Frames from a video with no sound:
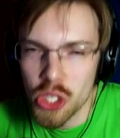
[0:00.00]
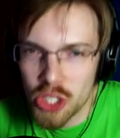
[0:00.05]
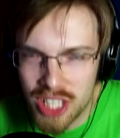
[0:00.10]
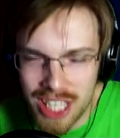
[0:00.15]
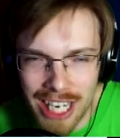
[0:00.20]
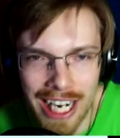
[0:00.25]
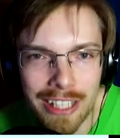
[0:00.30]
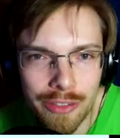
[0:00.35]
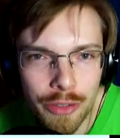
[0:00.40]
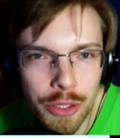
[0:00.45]

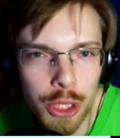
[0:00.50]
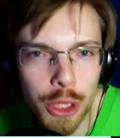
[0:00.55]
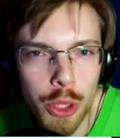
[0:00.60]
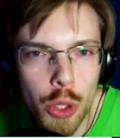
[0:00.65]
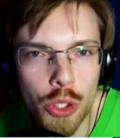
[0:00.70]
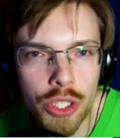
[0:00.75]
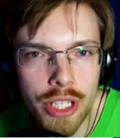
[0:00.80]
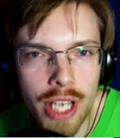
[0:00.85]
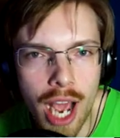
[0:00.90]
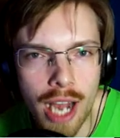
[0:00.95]
Здравствуйте,
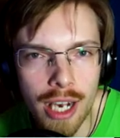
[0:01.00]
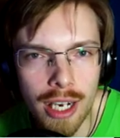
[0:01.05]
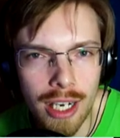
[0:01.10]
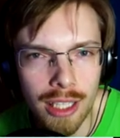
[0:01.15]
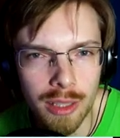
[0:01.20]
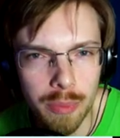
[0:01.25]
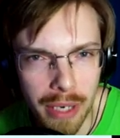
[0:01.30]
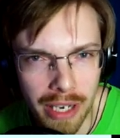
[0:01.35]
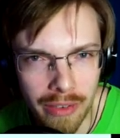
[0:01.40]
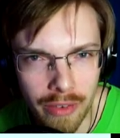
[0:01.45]
друзья!
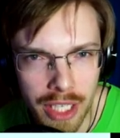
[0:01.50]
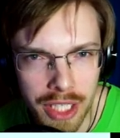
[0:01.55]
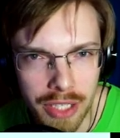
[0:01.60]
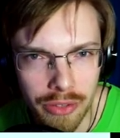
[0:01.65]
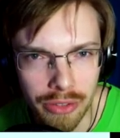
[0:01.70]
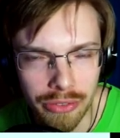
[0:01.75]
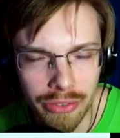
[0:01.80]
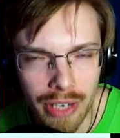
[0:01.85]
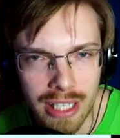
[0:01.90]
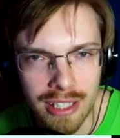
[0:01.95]
Рад
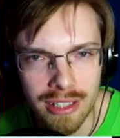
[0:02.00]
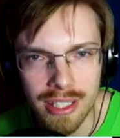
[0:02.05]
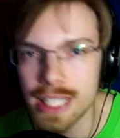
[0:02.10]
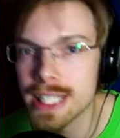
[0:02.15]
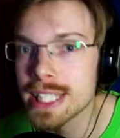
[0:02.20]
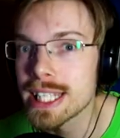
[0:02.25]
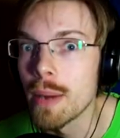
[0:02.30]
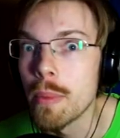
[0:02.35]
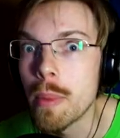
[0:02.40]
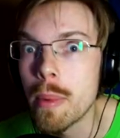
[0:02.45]
приветствовать вас на
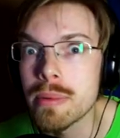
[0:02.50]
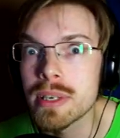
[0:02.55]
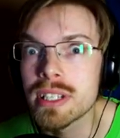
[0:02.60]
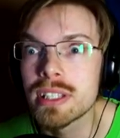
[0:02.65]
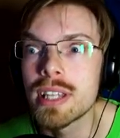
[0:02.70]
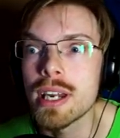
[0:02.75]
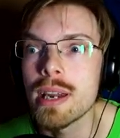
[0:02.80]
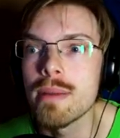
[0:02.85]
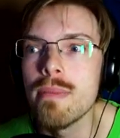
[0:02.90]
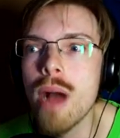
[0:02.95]
самом
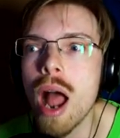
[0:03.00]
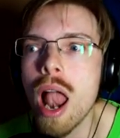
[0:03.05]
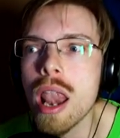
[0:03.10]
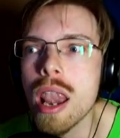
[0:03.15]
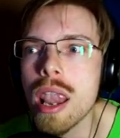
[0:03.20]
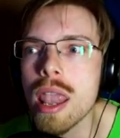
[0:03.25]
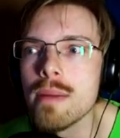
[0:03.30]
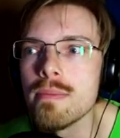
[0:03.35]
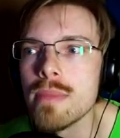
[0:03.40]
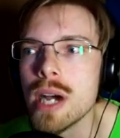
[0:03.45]

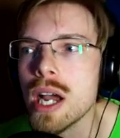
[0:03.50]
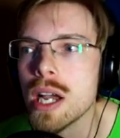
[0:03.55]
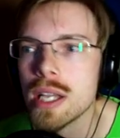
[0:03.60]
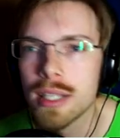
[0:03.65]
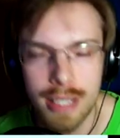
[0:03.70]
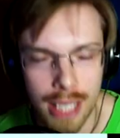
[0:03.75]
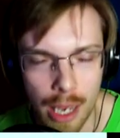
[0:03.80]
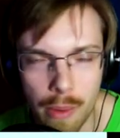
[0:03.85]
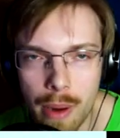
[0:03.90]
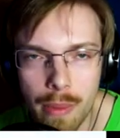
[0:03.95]
экстремальном,
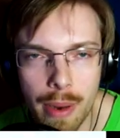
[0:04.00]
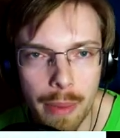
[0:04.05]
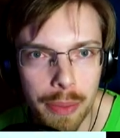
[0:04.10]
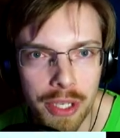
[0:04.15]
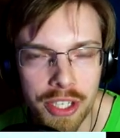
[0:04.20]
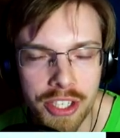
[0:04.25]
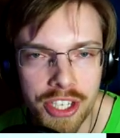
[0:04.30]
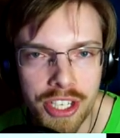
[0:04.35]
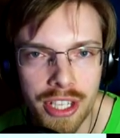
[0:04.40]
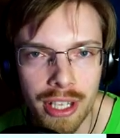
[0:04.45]
самом
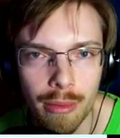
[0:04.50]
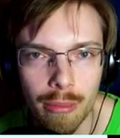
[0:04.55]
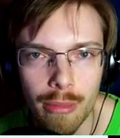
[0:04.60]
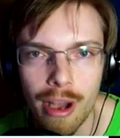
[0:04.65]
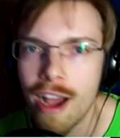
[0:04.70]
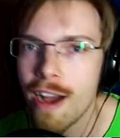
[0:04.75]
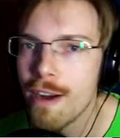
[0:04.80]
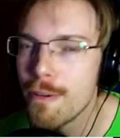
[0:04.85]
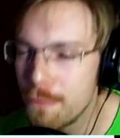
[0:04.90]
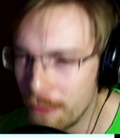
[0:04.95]

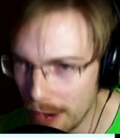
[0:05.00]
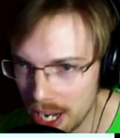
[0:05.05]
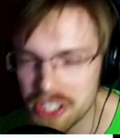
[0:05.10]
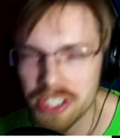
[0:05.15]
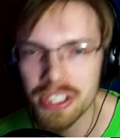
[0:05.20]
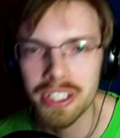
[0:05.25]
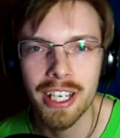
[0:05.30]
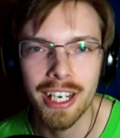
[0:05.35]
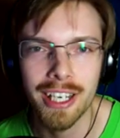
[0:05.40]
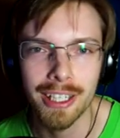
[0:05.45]
эпичном
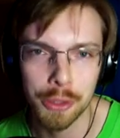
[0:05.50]
файтинге,